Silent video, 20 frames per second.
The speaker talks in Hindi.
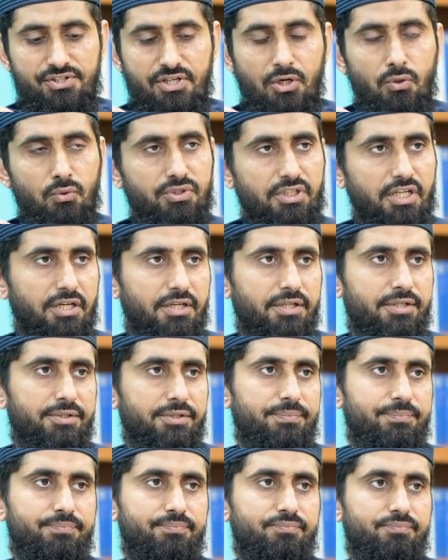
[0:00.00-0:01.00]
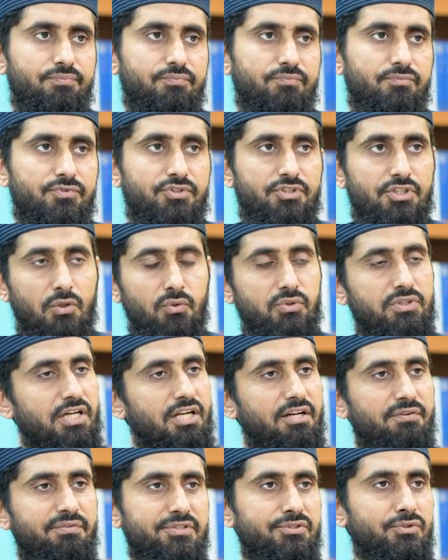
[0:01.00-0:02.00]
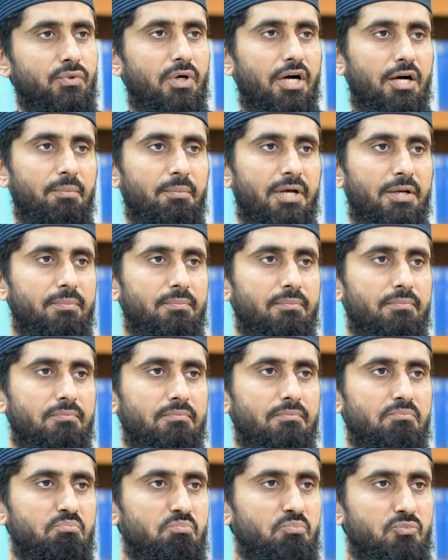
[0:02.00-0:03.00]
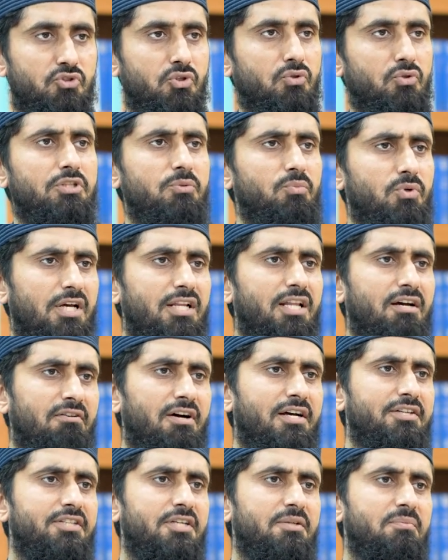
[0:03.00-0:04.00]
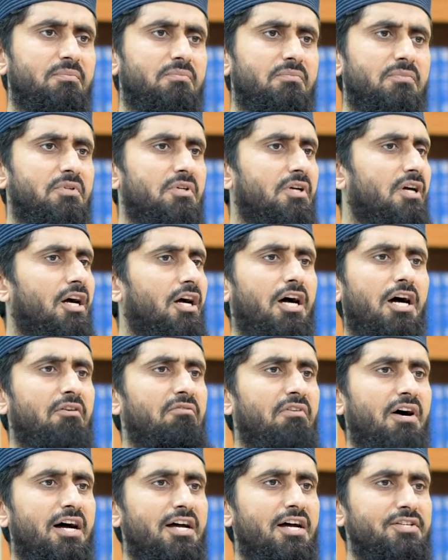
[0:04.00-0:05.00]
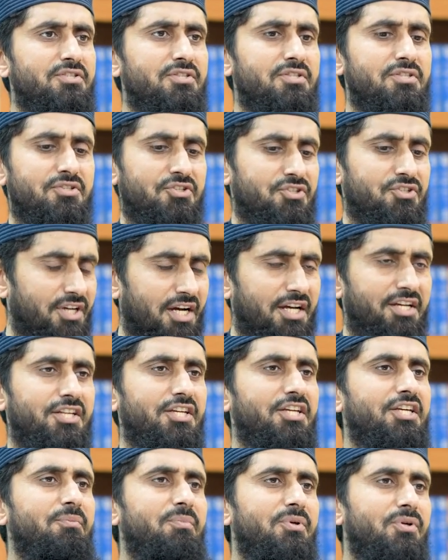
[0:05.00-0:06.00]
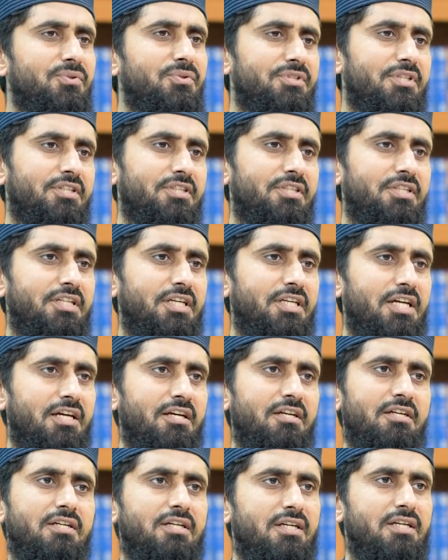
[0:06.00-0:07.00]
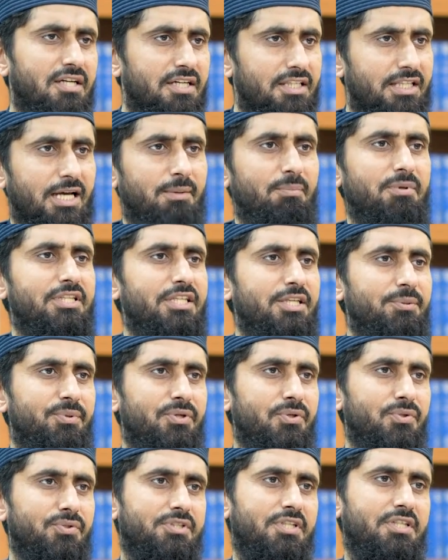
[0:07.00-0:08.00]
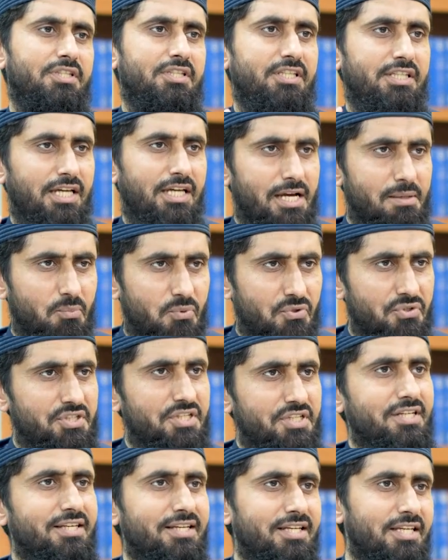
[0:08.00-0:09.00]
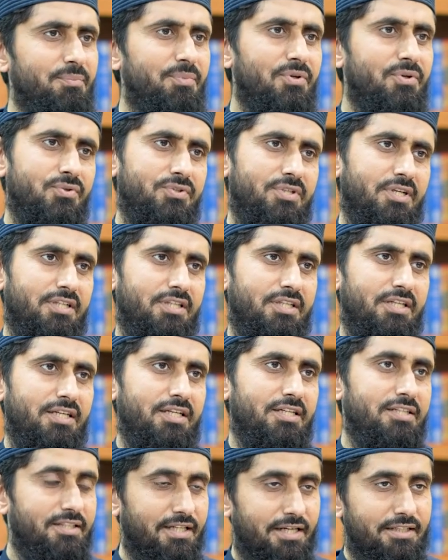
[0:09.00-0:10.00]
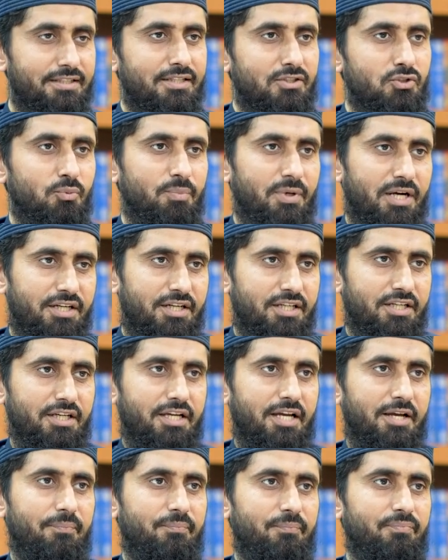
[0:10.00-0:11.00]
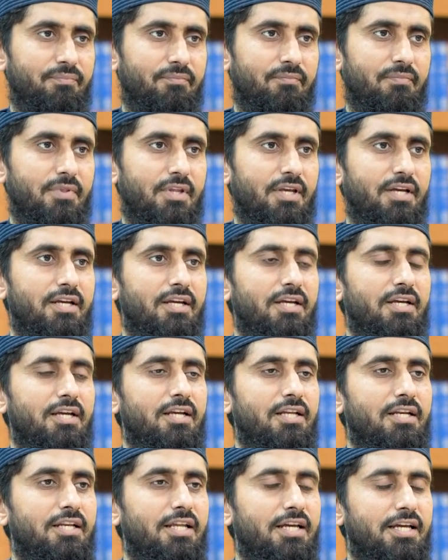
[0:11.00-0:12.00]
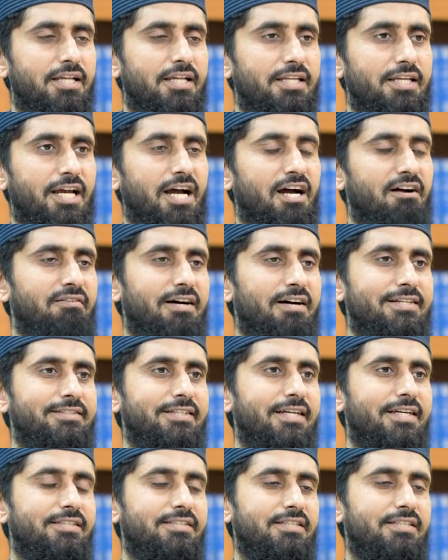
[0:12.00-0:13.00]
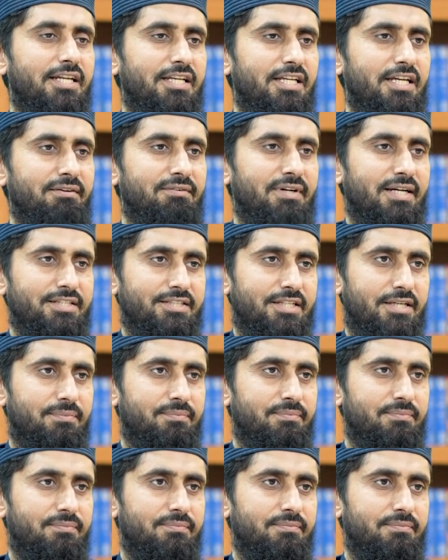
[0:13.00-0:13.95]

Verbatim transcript: सऊतिक सऊद का लफज तो आम है सऊद से मुराद आवाज़ है आवाज़ शायरी की भी हो सकती है हम्म। खिताबत की भी हो हम्म। सकती है मौसीकी की भी हो सकती है यहां तक तो बात ठीक है ठीक है लेकिन ये आवाज़ क्या इंसानी आवाज़ है